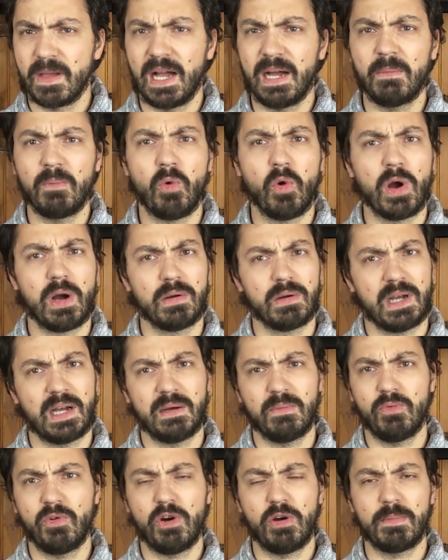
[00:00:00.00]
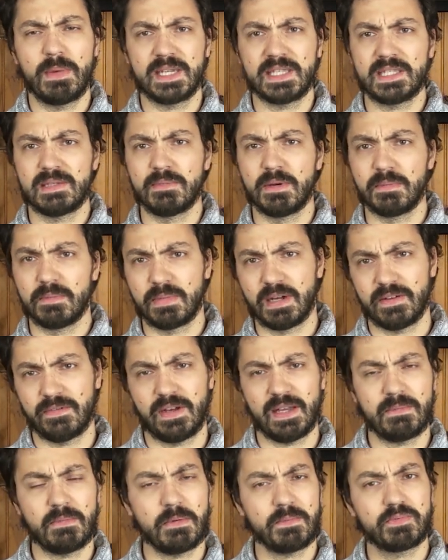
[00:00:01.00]
un mois, un mois au maximum. Bref,
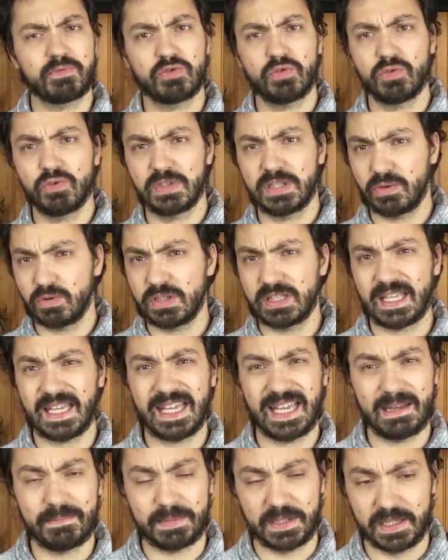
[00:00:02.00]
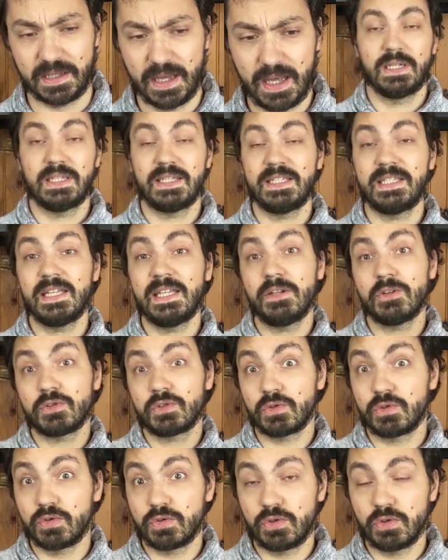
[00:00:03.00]
vraiment plutôt des trucs très rapides. L'idée dans
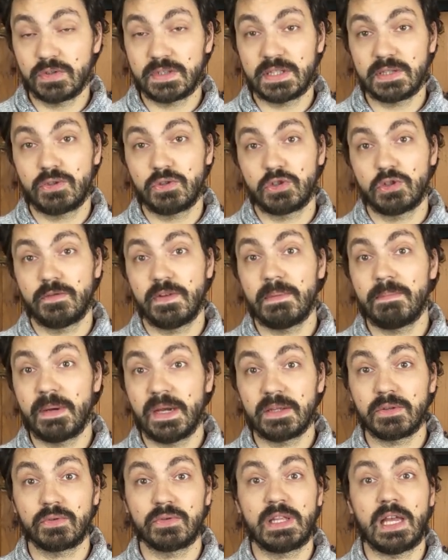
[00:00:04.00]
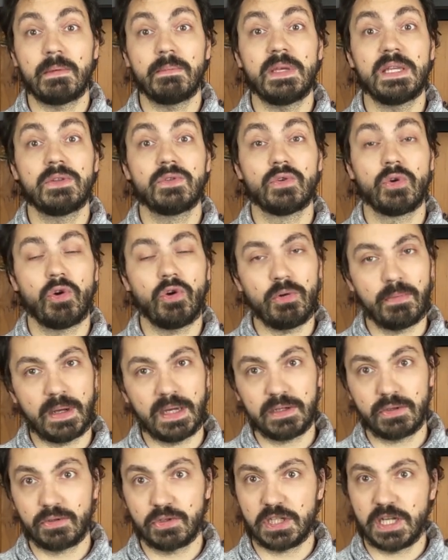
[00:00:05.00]
ce tuto, c'est que je vais peindre une armée de
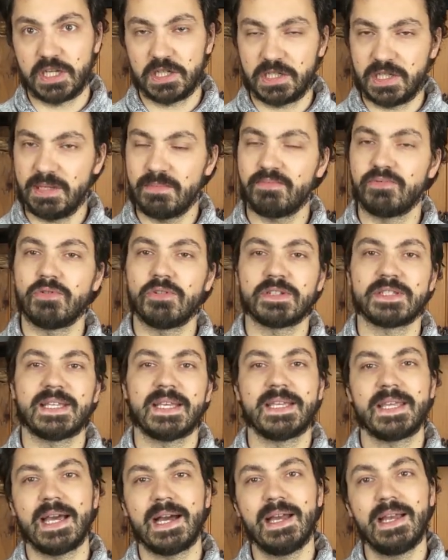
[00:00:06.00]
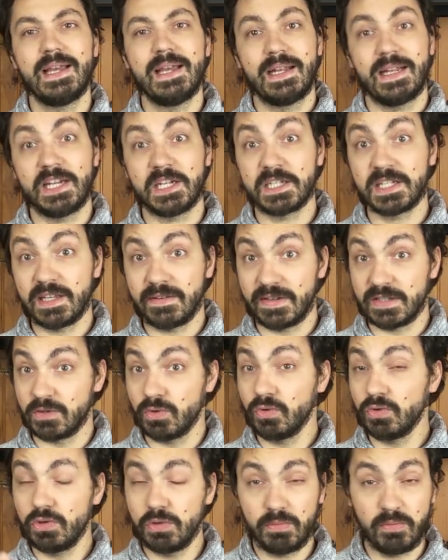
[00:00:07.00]
Romains que j'ai acheté pour Saga L'âge des
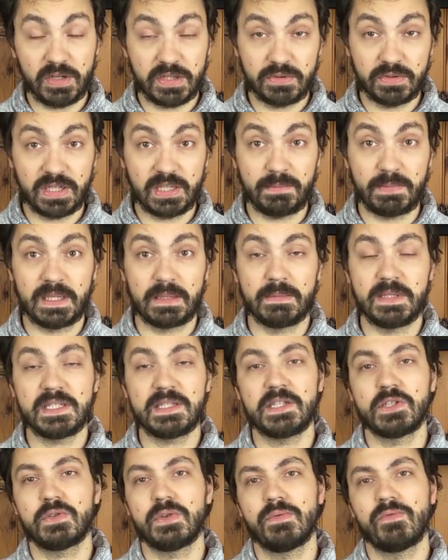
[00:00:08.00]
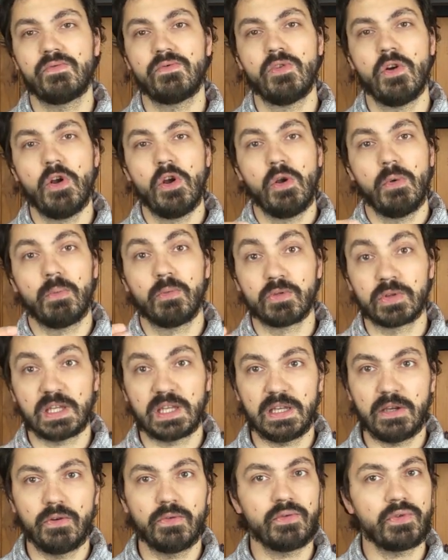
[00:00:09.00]
invasions, une boîte de Gripping Beast, et je vais vous
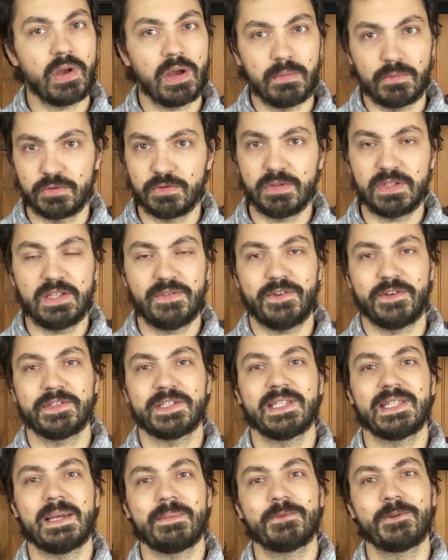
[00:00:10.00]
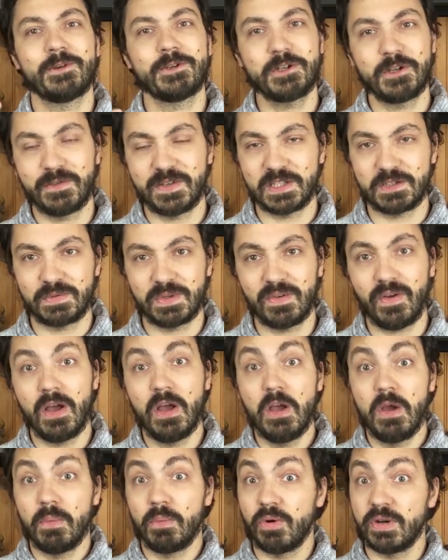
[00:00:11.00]
montrer au fur et à mesure les différentes étapes que je vais suivre
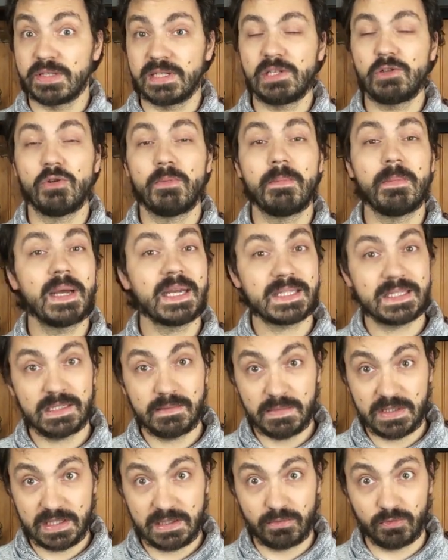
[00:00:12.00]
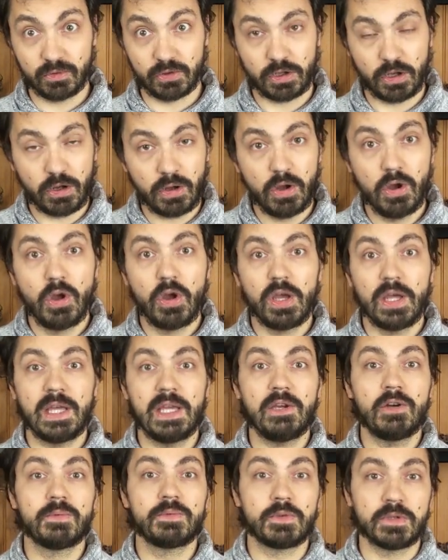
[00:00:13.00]
pour essayer de maximiser mon temps
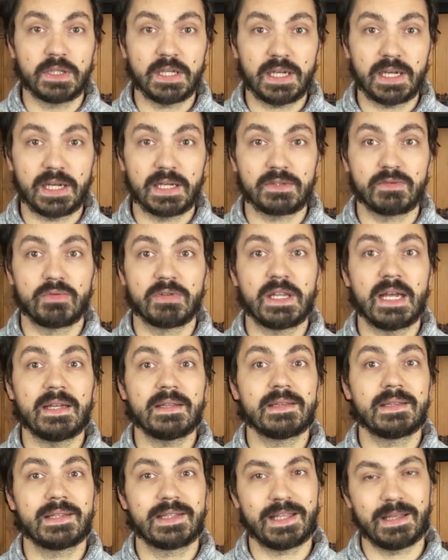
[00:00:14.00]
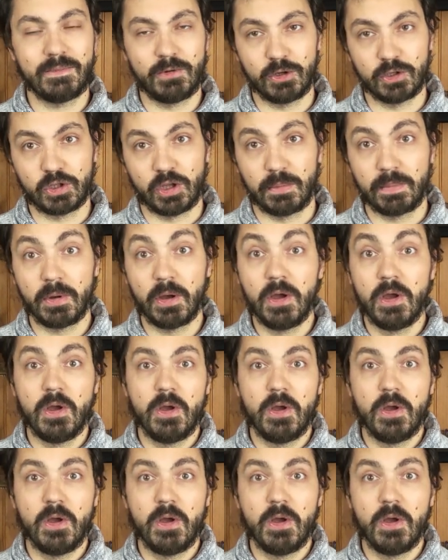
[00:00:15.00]
et obtenir un résultat tabletop.